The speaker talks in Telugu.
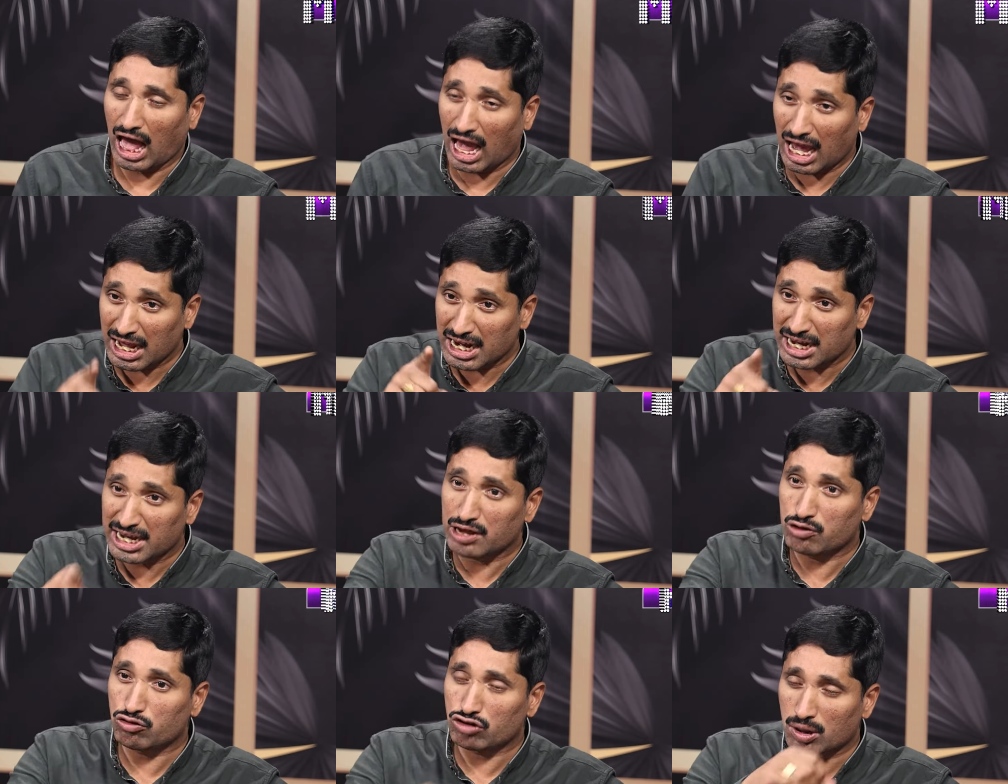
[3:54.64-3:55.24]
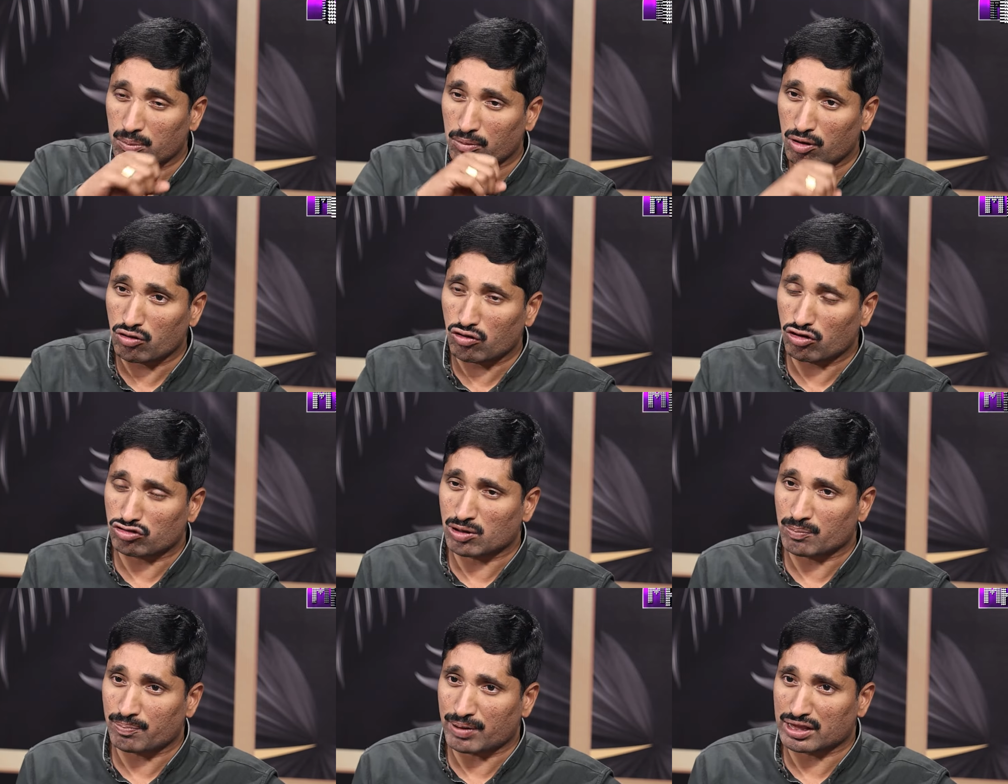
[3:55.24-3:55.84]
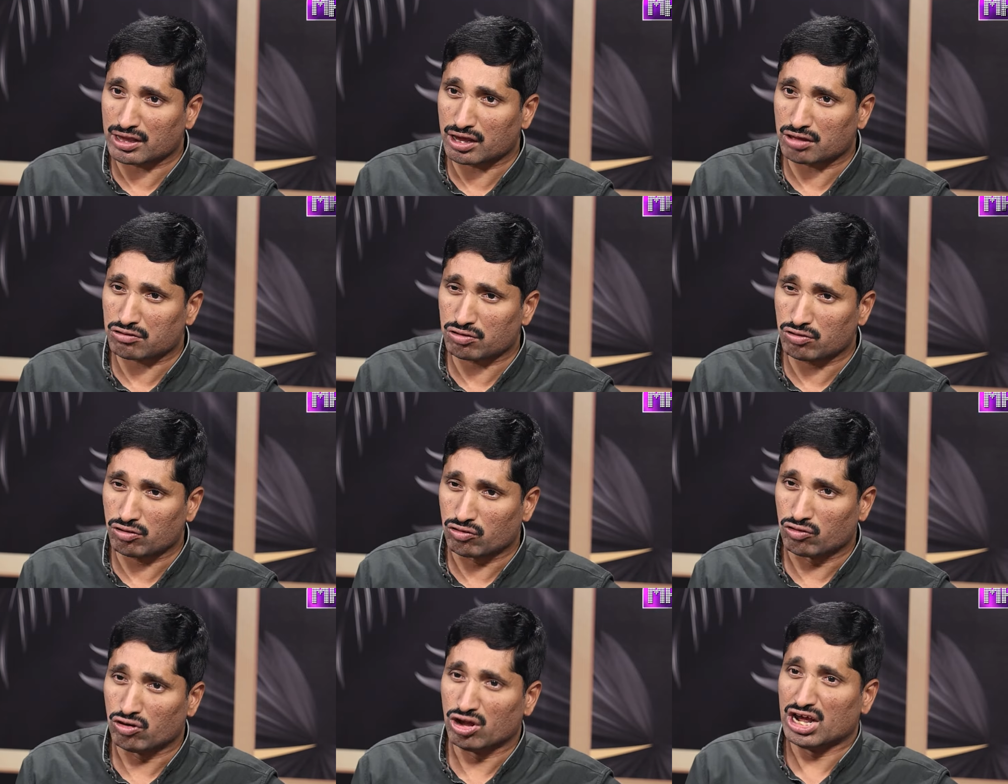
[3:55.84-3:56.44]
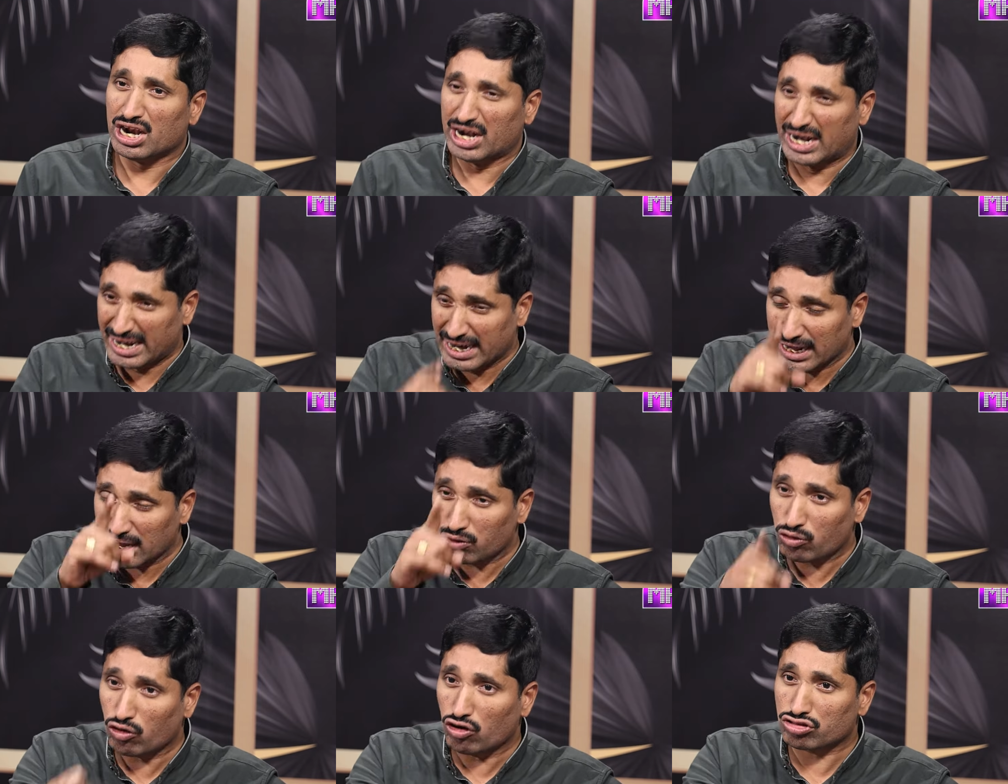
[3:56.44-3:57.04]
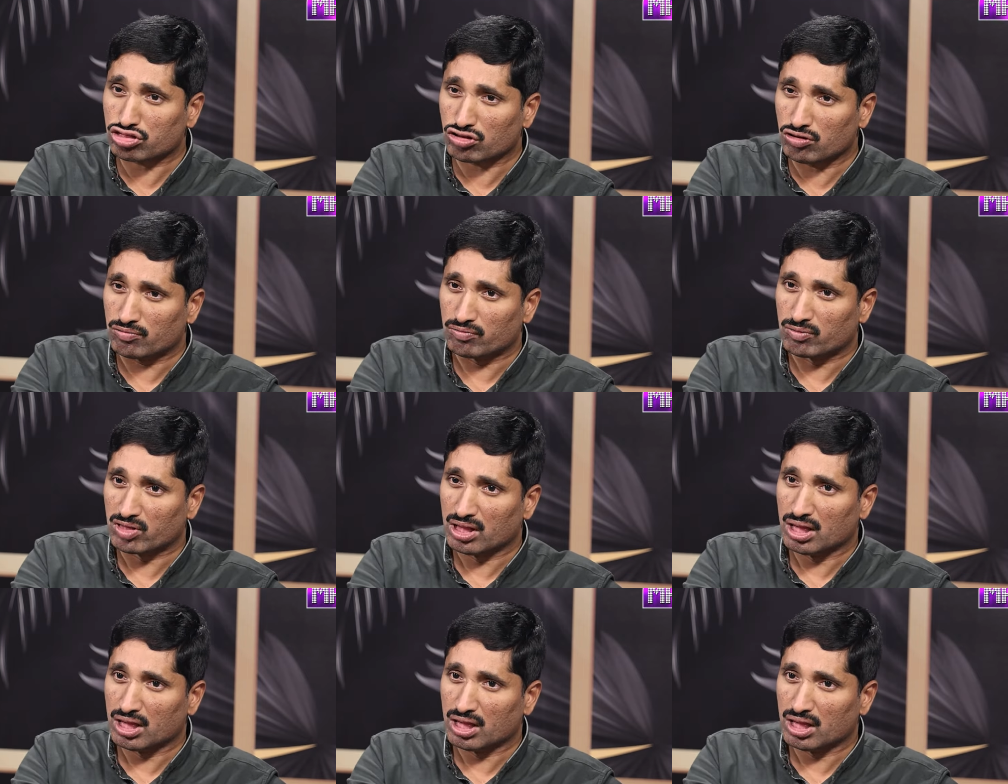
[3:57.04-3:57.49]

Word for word: ఆయన నీ కుటుంబం కోసం పనిచేసినోడు నీ కోసం